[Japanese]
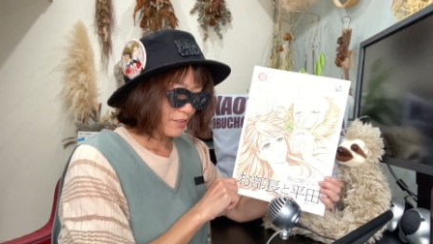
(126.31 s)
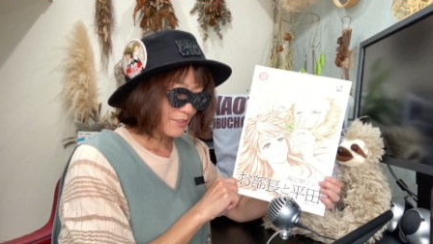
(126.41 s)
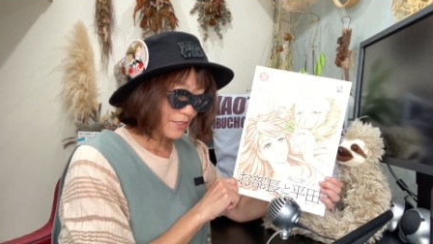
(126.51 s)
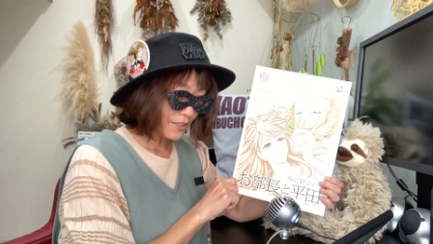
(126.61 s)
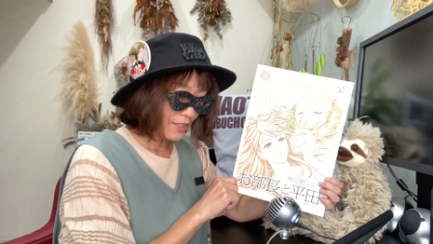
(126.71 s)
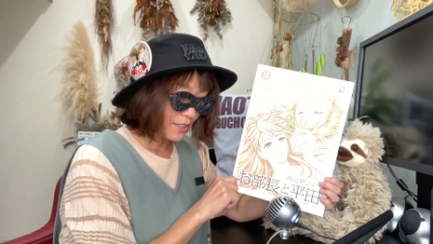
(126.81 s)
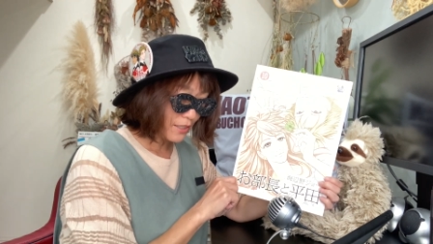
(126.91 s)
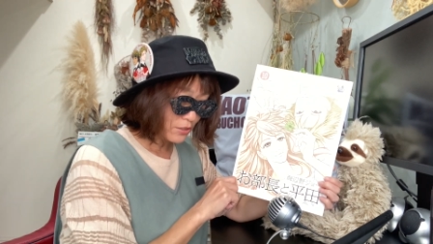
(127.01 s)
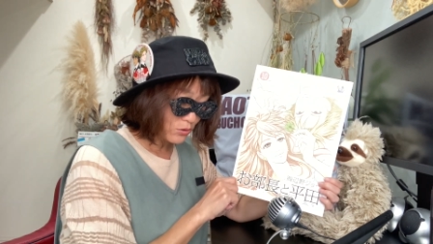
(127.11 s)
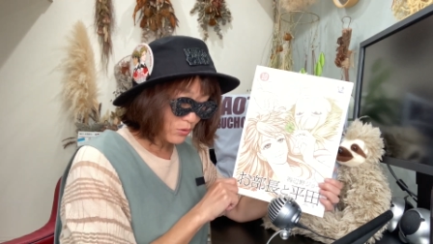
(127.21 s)

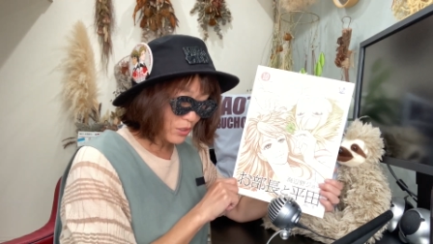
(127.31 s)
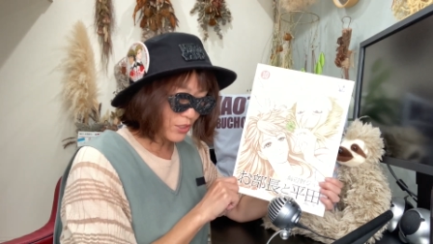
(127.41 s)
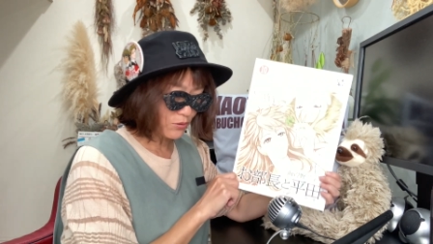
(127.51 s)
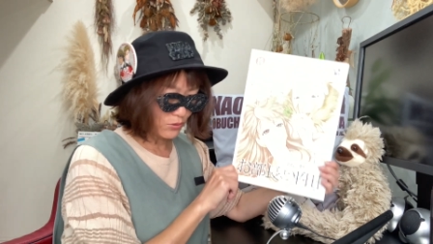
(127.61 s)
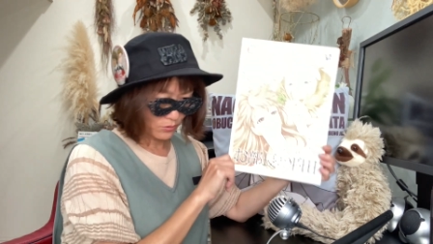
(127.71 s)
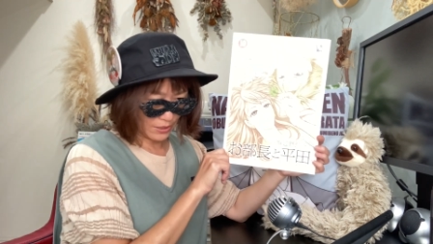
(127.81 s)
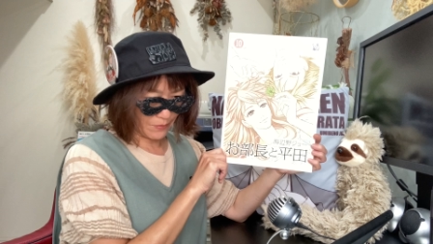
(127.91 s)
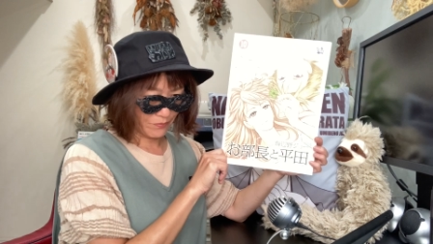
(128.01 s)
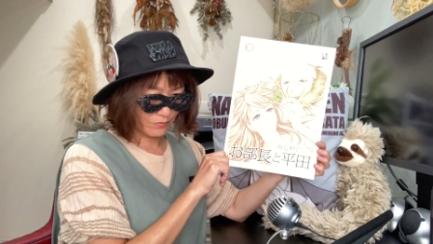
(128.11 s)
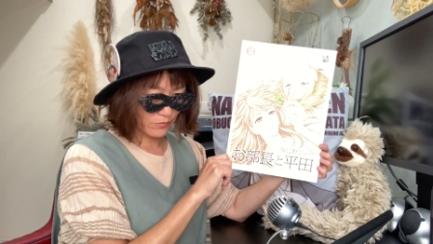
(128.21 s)
シンデレラストーリーのよう
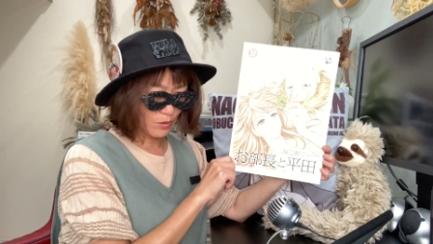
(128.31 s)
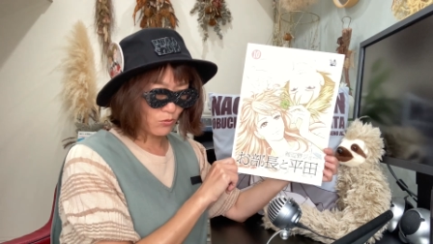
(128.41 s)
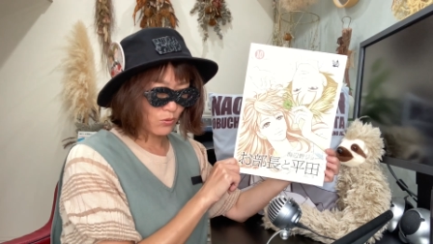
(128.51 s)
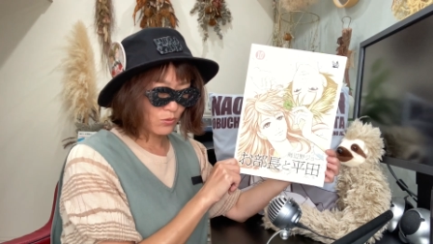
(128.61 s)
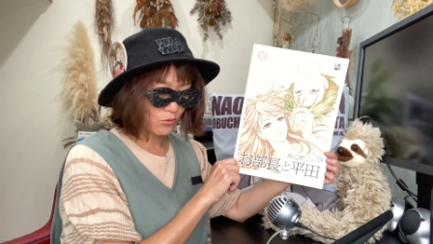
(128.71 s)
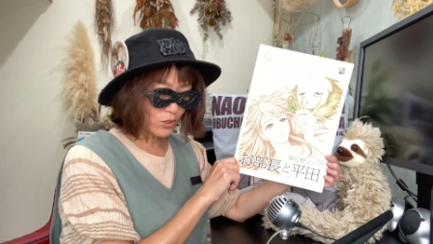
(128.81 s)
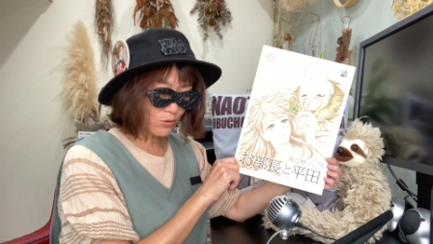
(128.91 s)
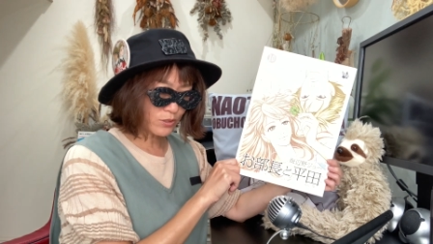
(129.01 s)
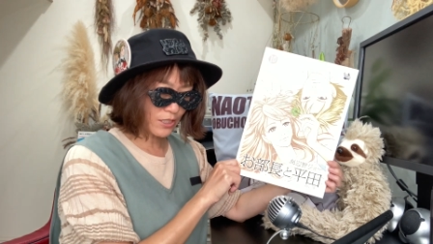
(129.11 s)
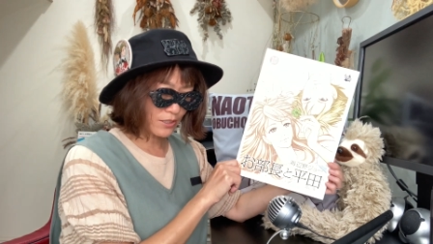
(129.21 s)
なでものり
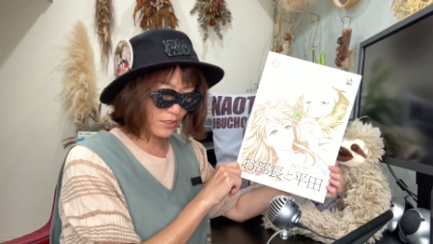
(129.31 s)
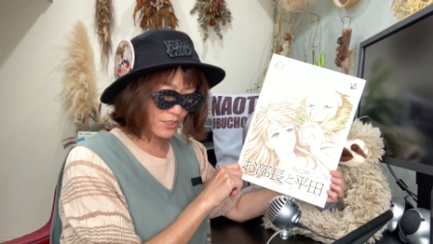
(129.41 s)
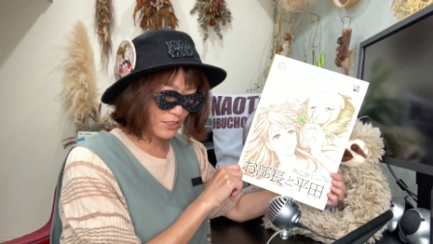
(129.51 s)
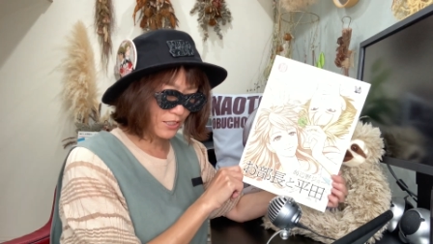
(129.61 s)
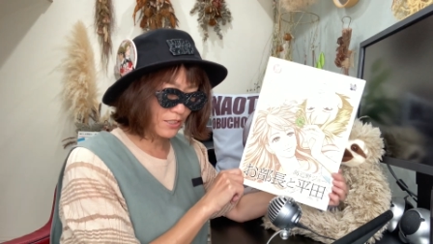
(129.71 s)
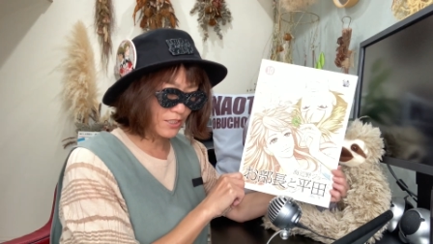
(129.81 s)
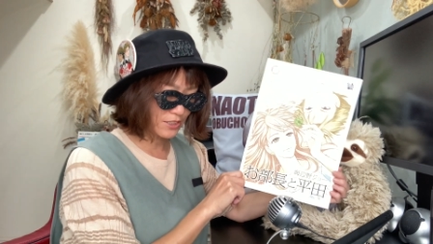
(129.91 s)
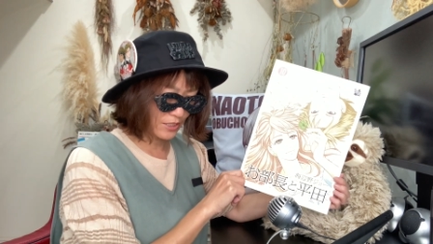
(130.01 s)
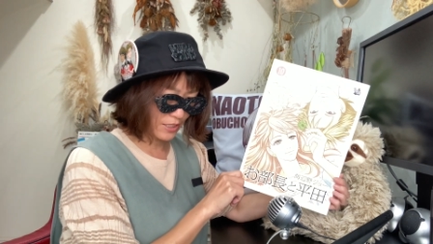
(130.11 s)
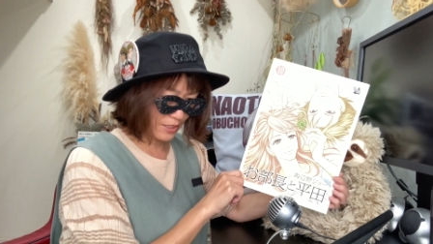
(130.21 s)
こさんがしっかり
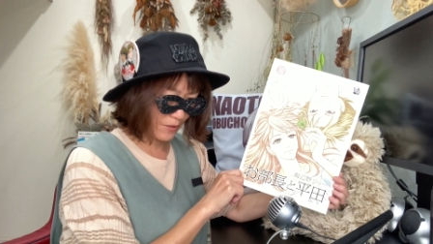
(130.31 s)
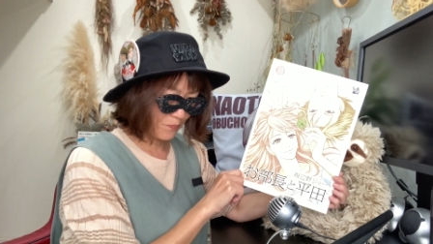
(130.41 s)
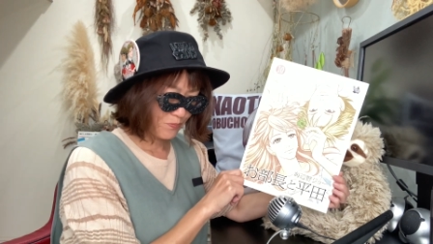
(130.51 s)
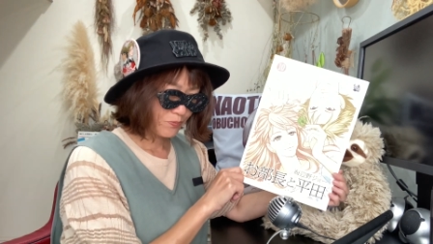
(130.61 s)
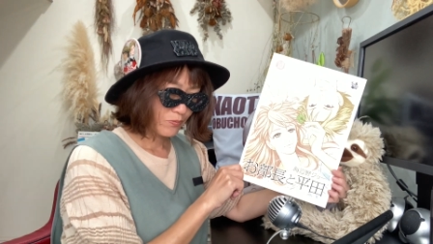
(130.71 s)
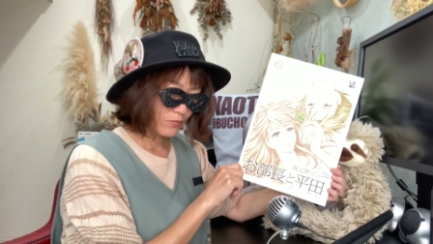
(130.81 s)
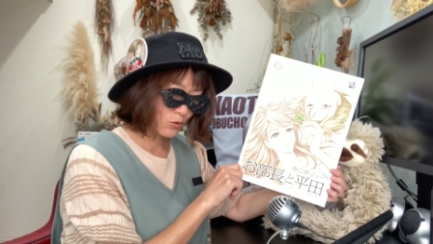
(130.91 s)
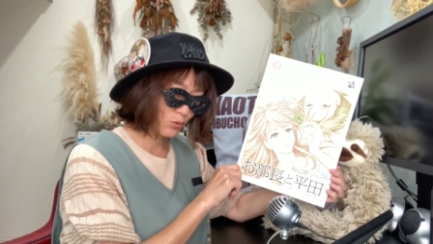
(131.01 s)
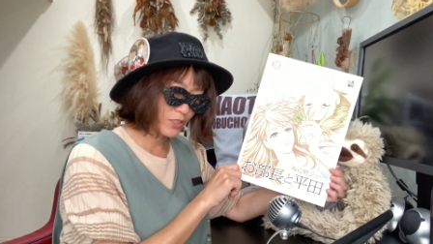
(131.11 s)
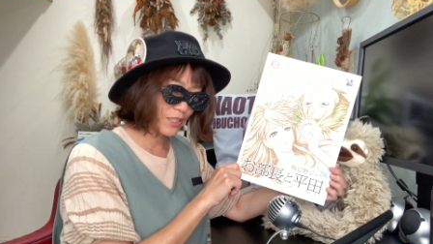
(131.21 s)
していて
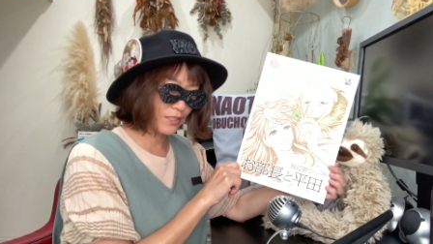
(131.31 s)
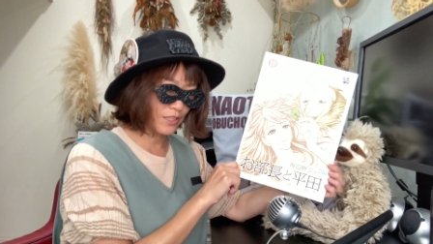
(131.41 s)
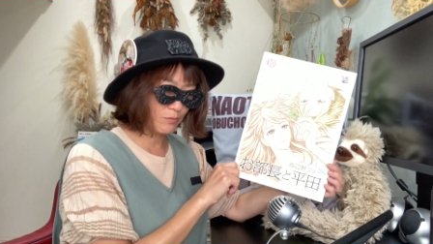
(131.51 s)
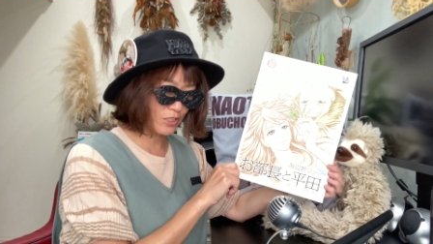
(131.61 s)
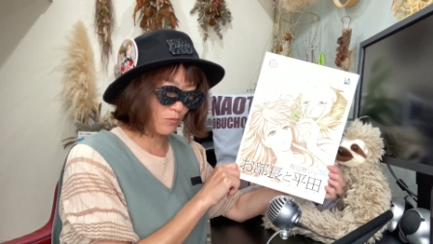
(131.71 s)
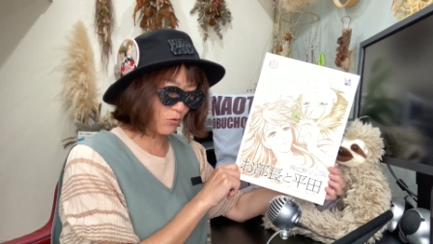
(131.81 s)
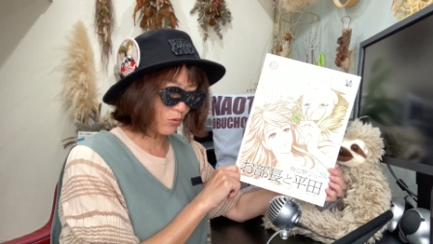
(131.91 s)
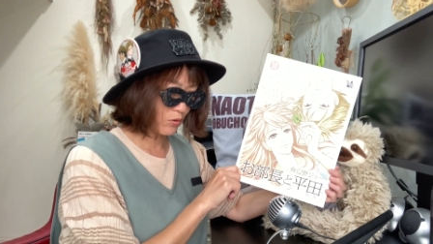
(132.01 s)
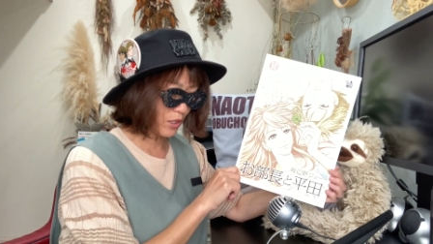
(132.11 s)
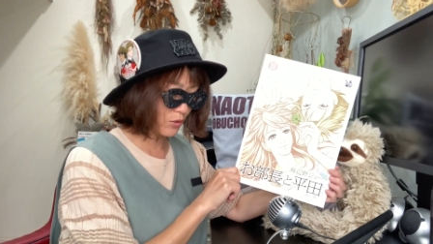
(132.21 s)
同性から見ても
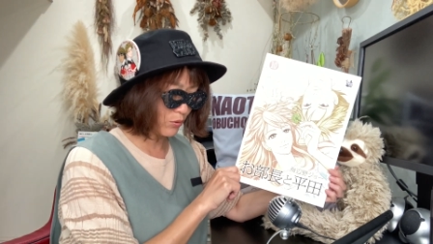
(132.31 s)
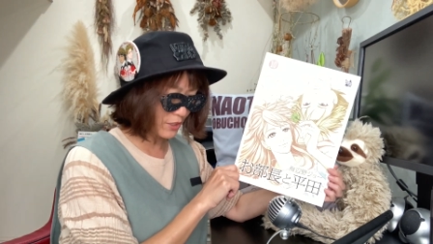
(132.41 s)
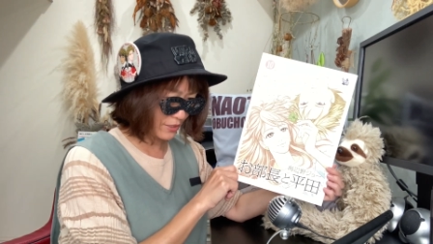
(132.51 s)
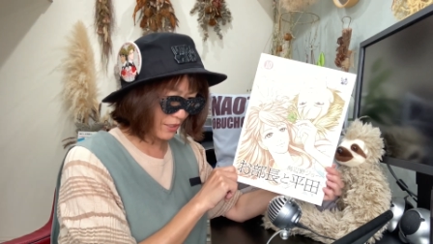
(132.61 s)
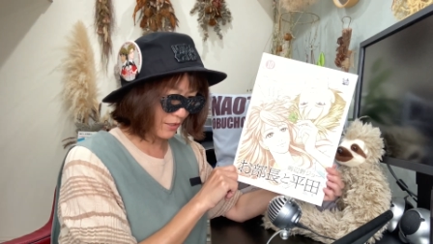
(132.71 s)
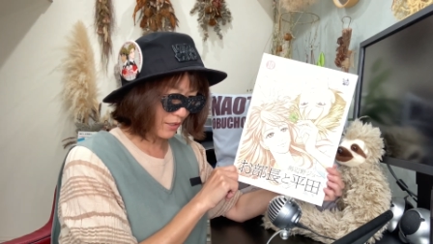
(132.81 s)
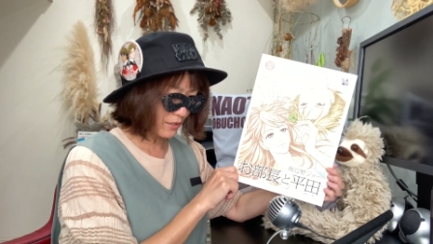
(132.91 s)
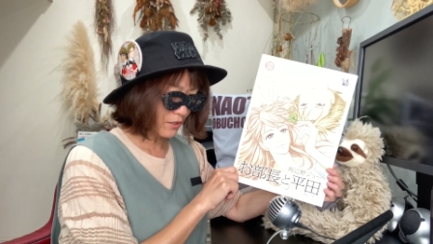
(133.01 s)
かっこいいせいか